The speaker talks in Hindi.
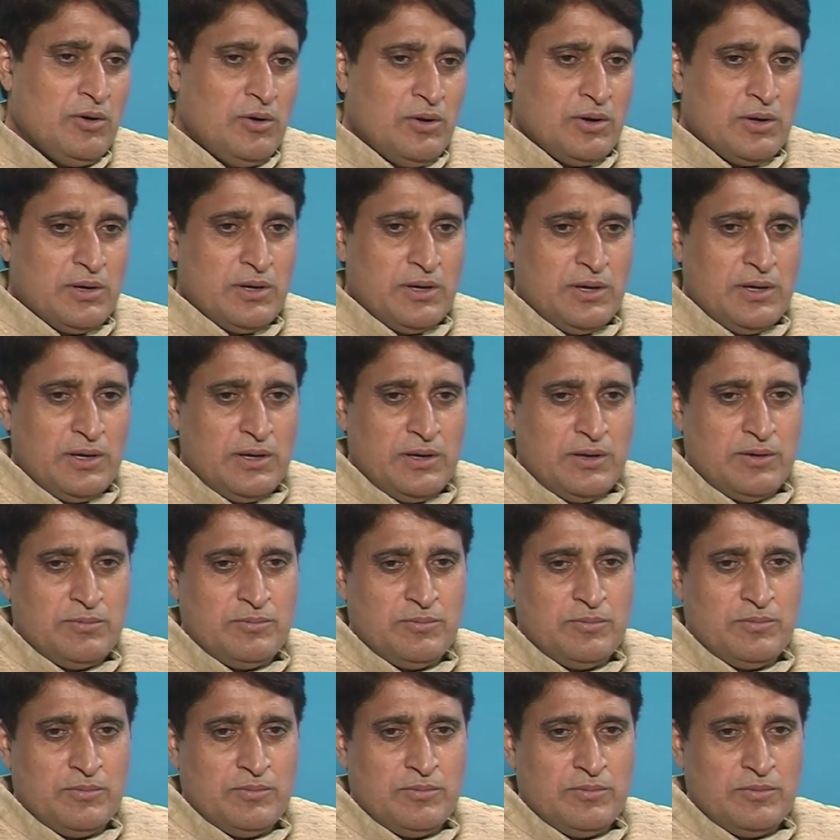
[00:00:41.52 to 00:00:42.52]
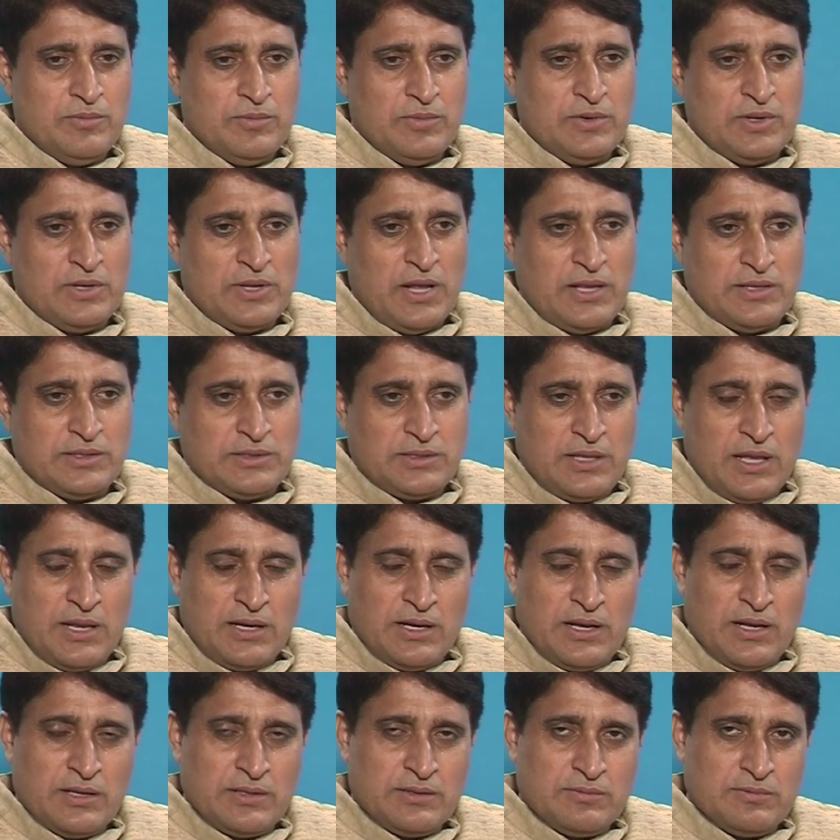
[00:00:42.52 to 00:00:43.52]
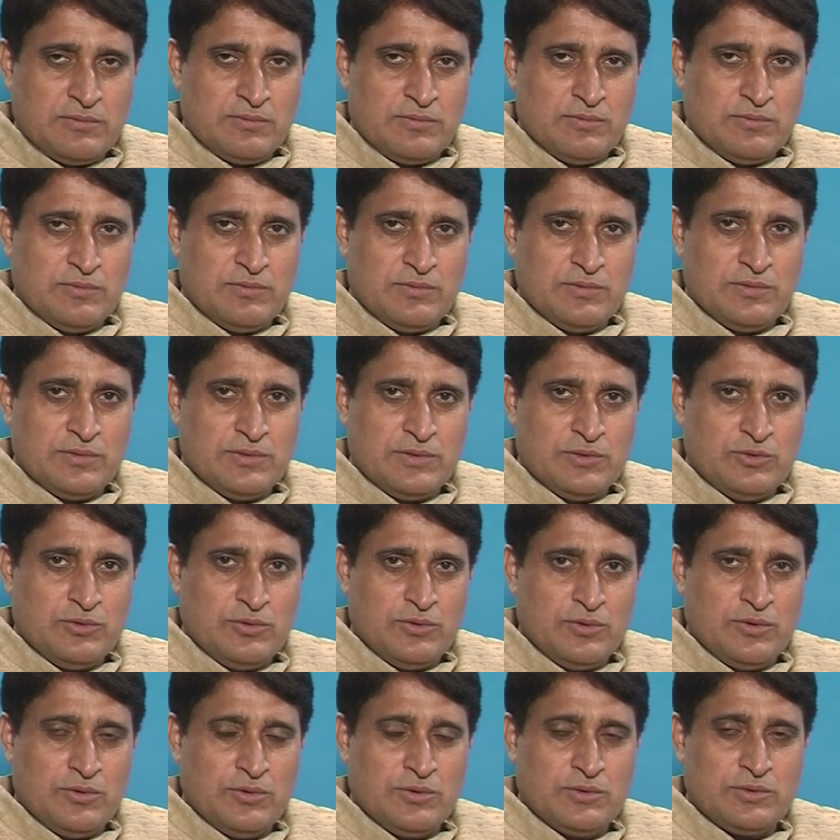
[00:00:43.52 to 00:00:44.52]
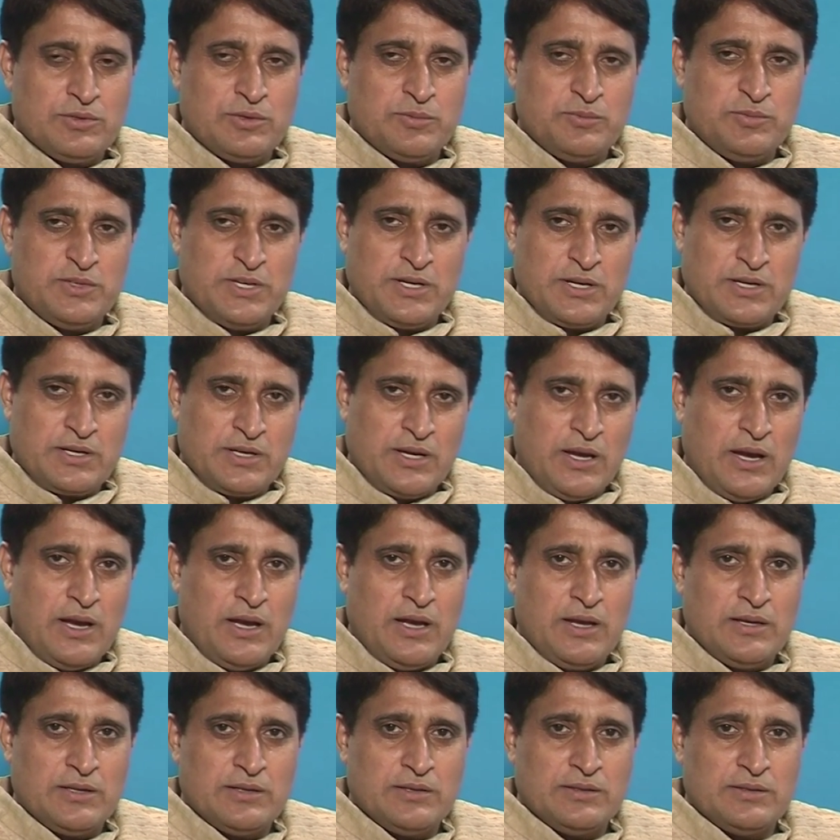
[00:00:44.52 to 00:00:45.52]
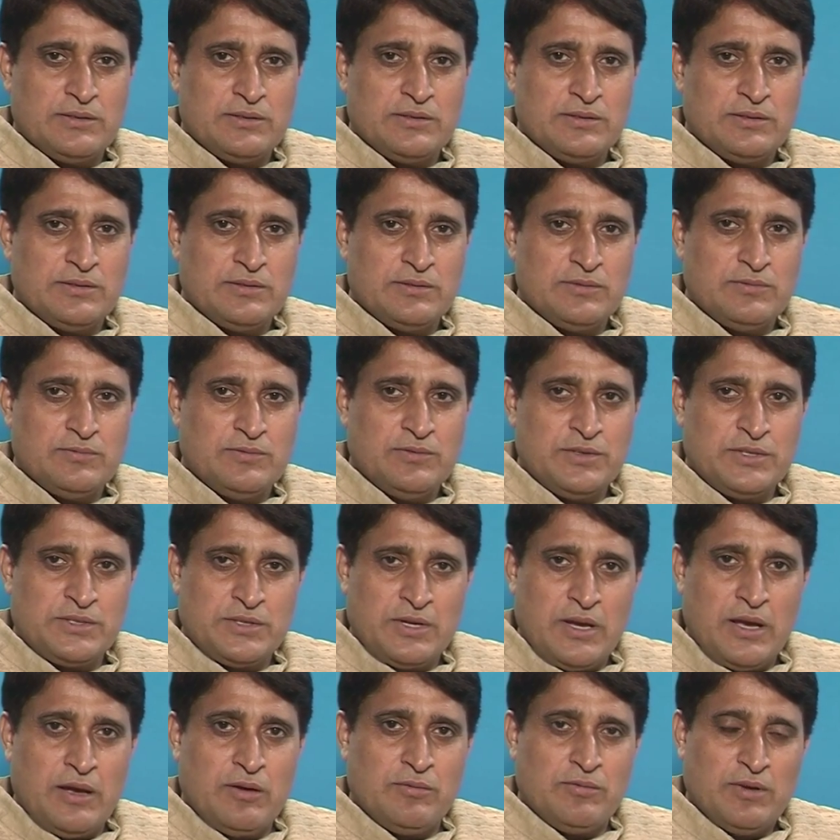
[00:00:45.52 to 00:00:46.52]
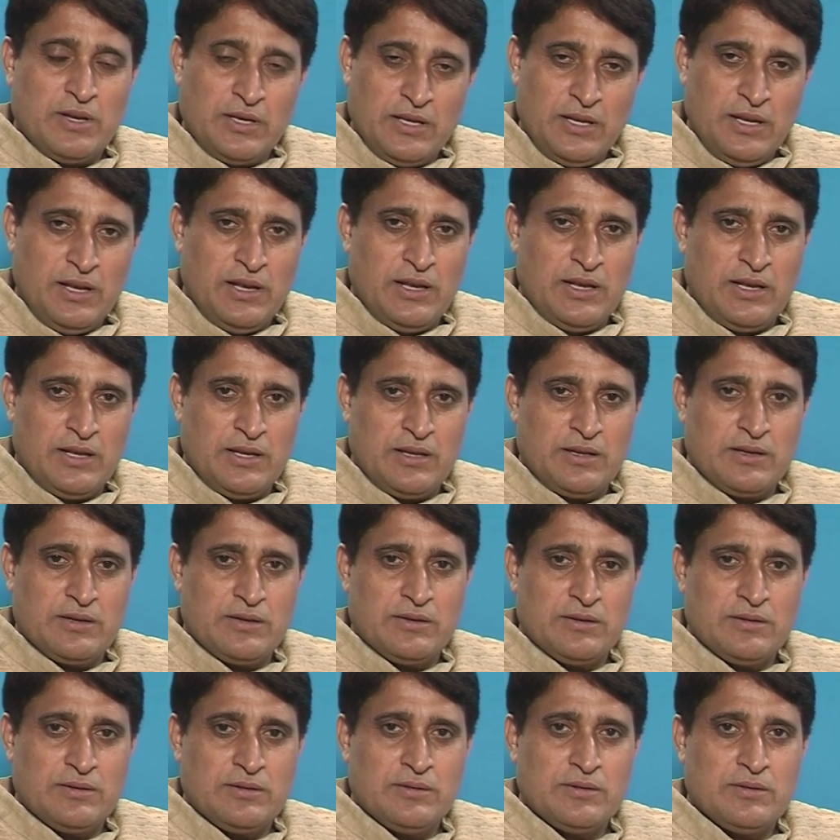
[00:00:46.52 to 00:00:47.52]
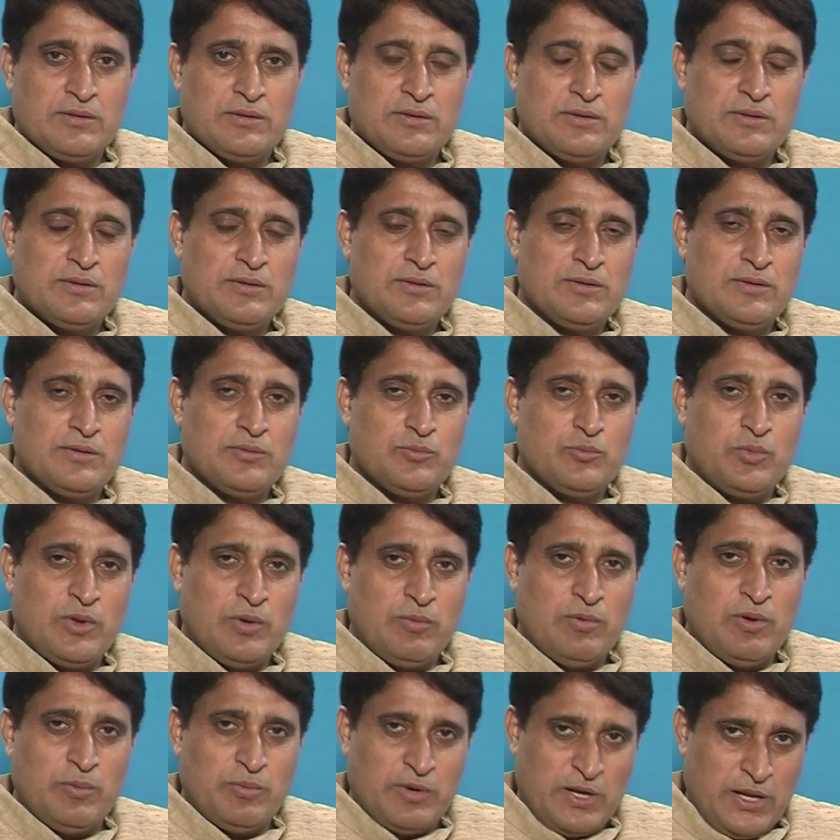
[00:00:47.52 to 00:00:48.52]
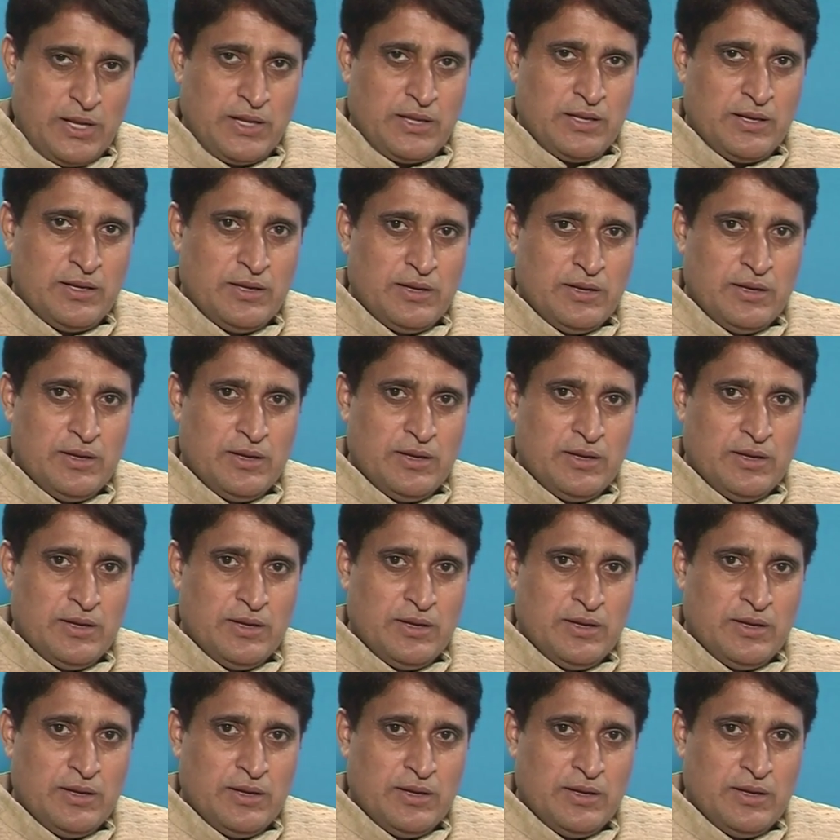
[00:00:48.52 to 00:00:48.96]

और राजस्थान का जो सब्जेक्ट है विषय है वन ही लेर फिल्म बनाई